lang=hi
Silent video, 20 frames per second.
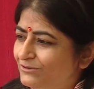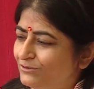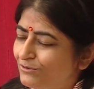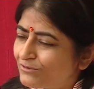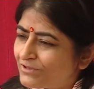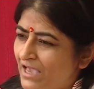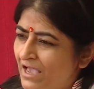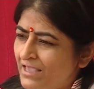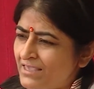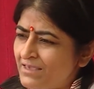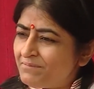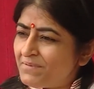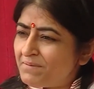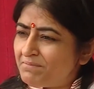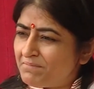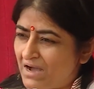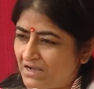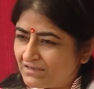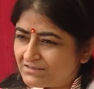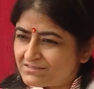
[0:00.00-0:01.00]
तो क्या ये मैं
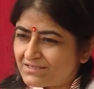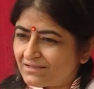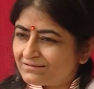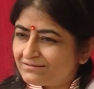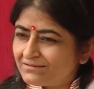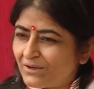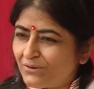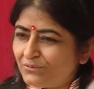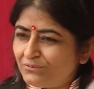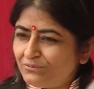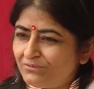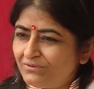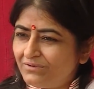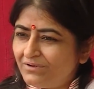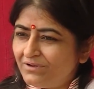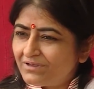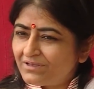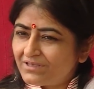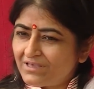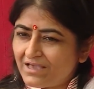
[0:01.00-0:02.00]
मांग सकता हूँ
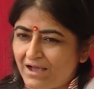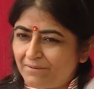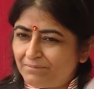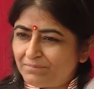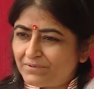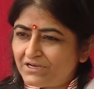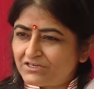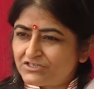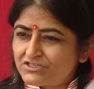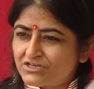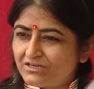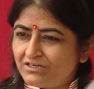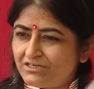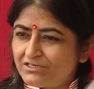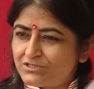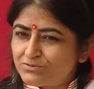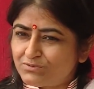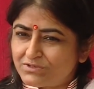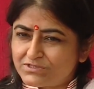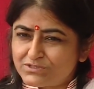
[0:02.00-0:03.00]
कि आपका शरीर
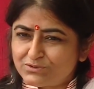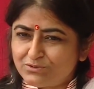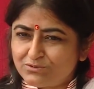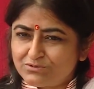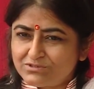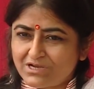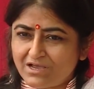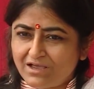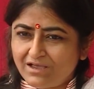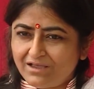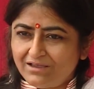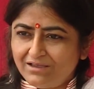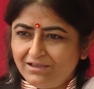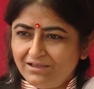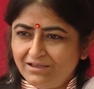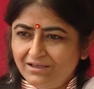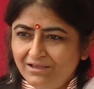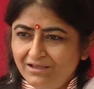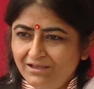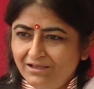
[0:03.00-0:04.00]
स्वस्थ हो जाए
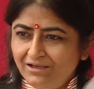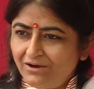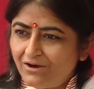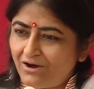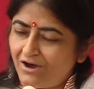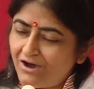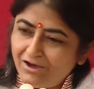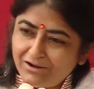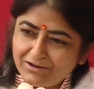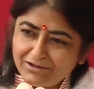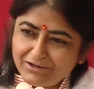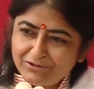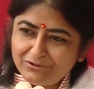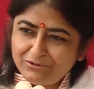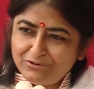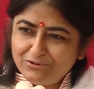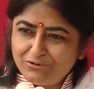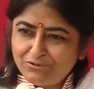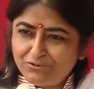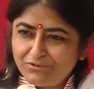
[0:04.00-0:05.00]
अरे
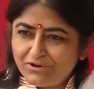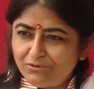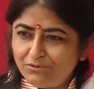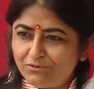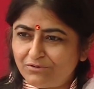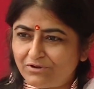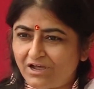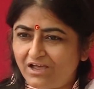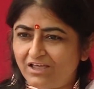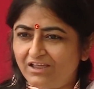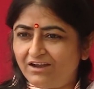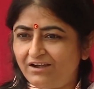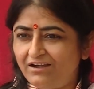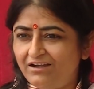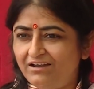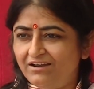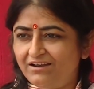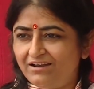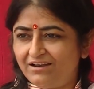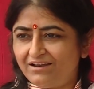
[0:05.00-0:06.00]
गुरु ने उठाया
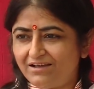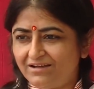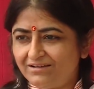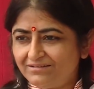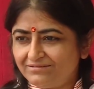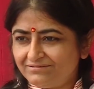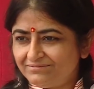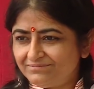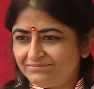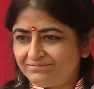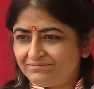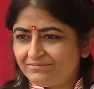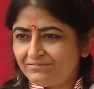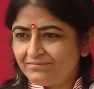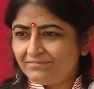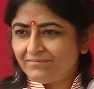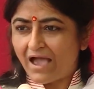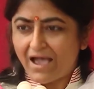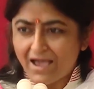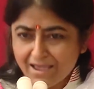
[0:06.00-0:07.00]
डंडा
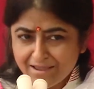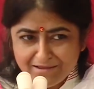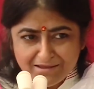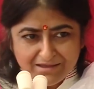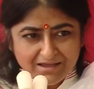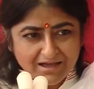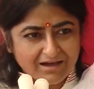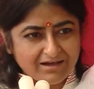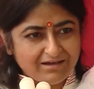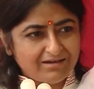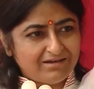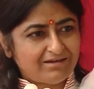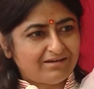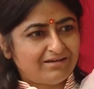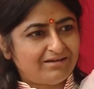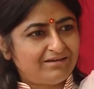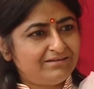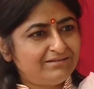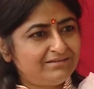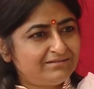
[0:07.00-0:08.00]
आए
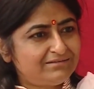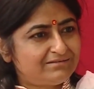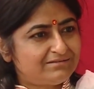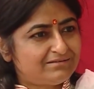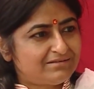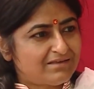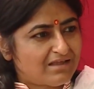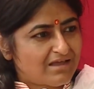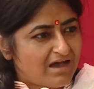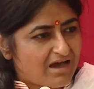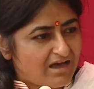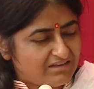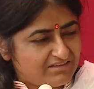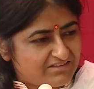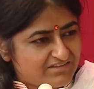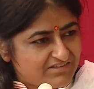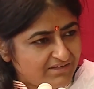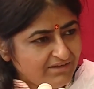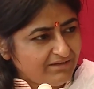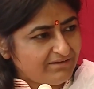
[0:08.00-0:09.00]
आए
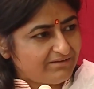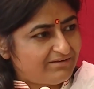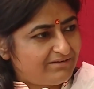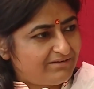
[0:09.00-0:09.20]
आलसी